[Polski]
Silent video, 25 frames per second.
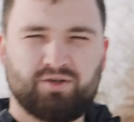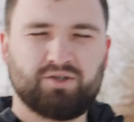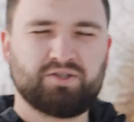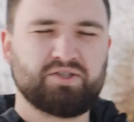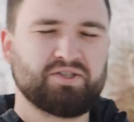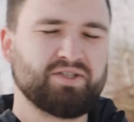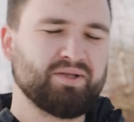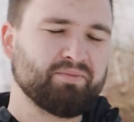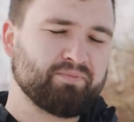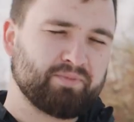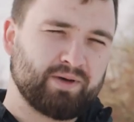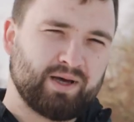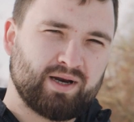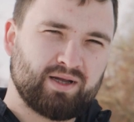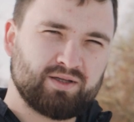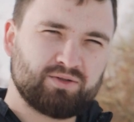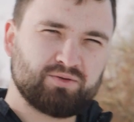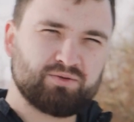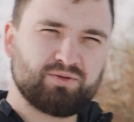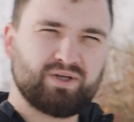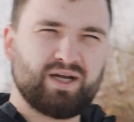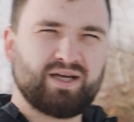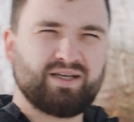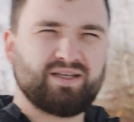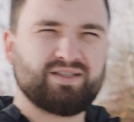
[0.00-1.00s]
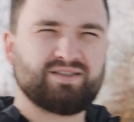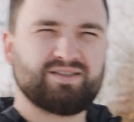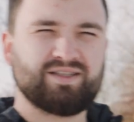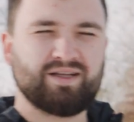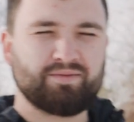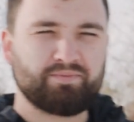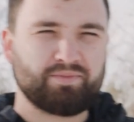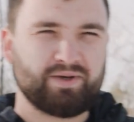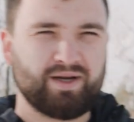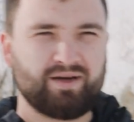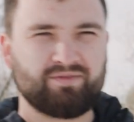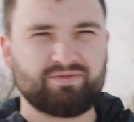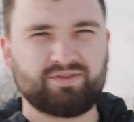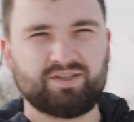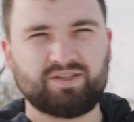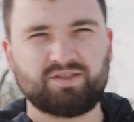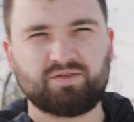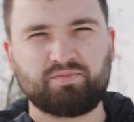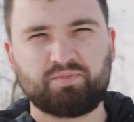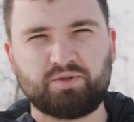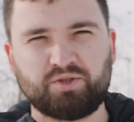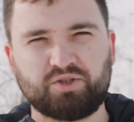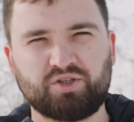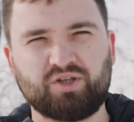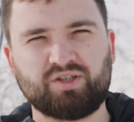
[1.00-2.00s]
choć temperatura jest naprawdę
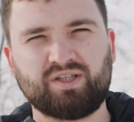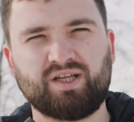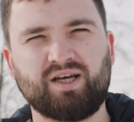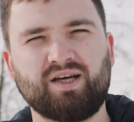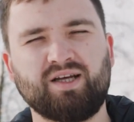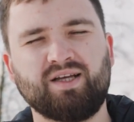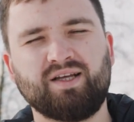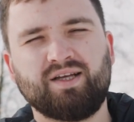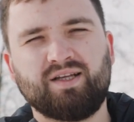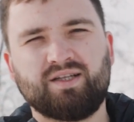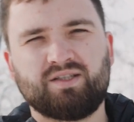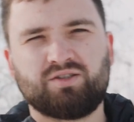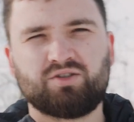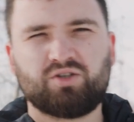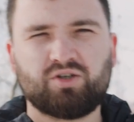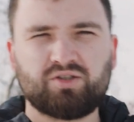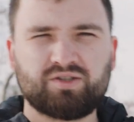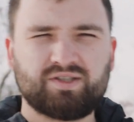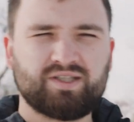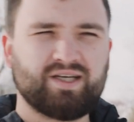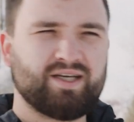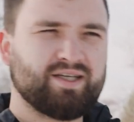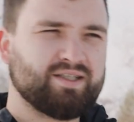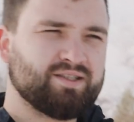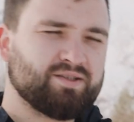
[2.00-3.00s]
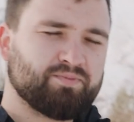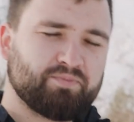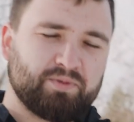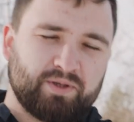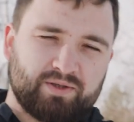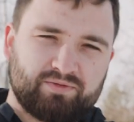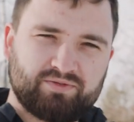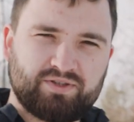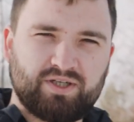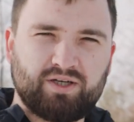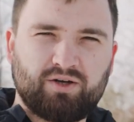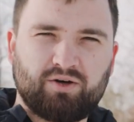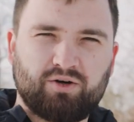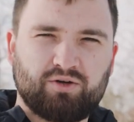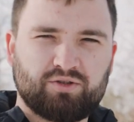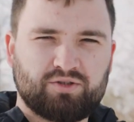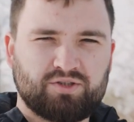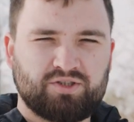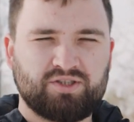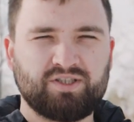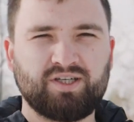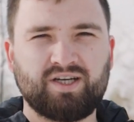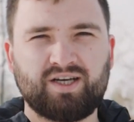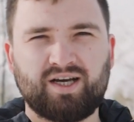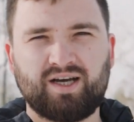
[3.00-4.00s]
zbliżona do anegdotę i z pierwszego
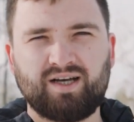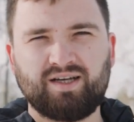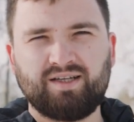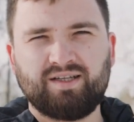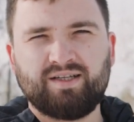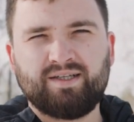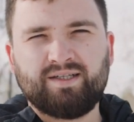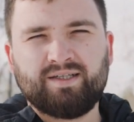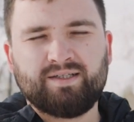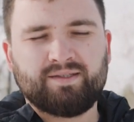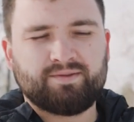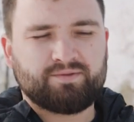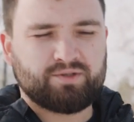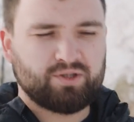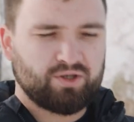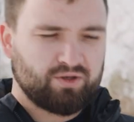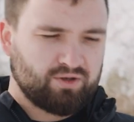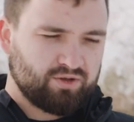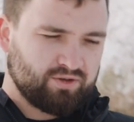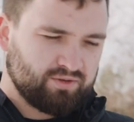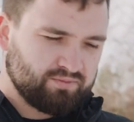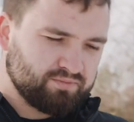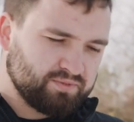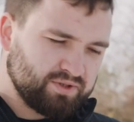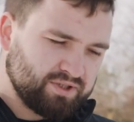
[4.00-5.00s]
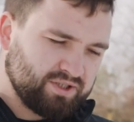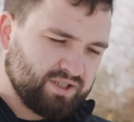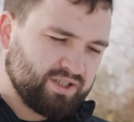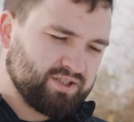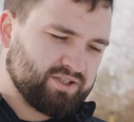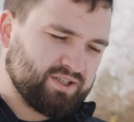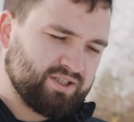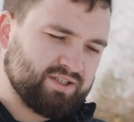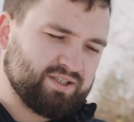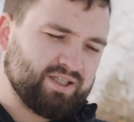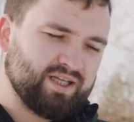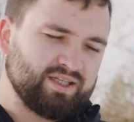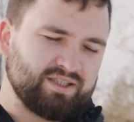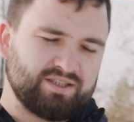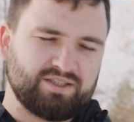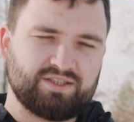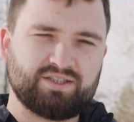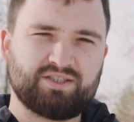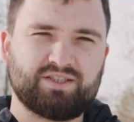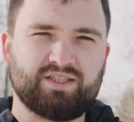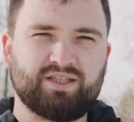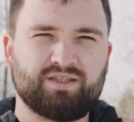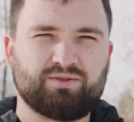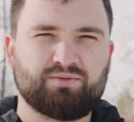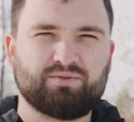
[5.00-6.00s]
odcinka, to myślę, że te
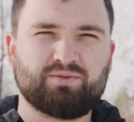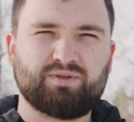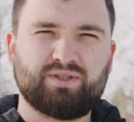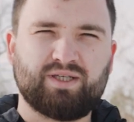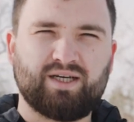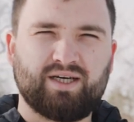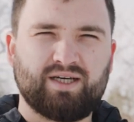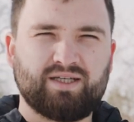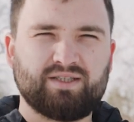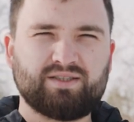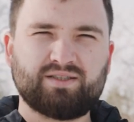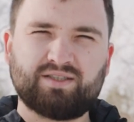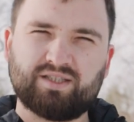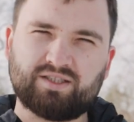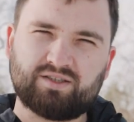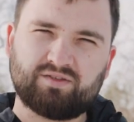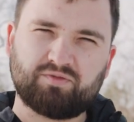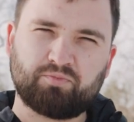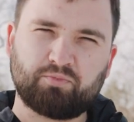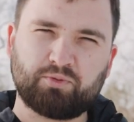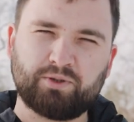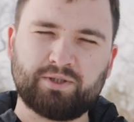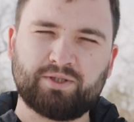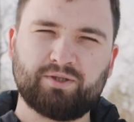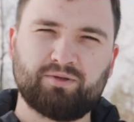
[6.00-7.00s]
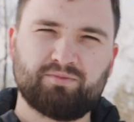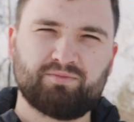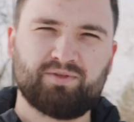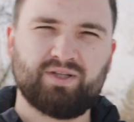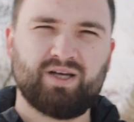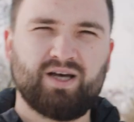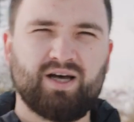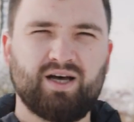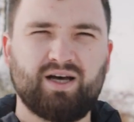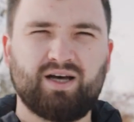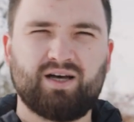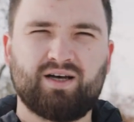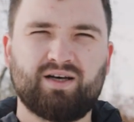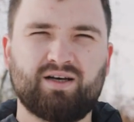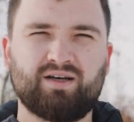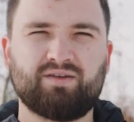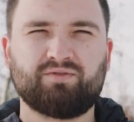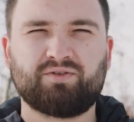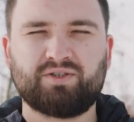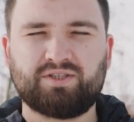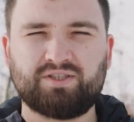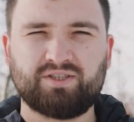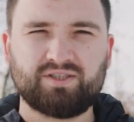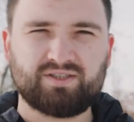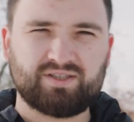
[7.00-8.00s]
liście tutaj też wpłyną na
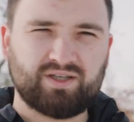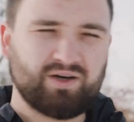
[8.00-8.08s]
właśnie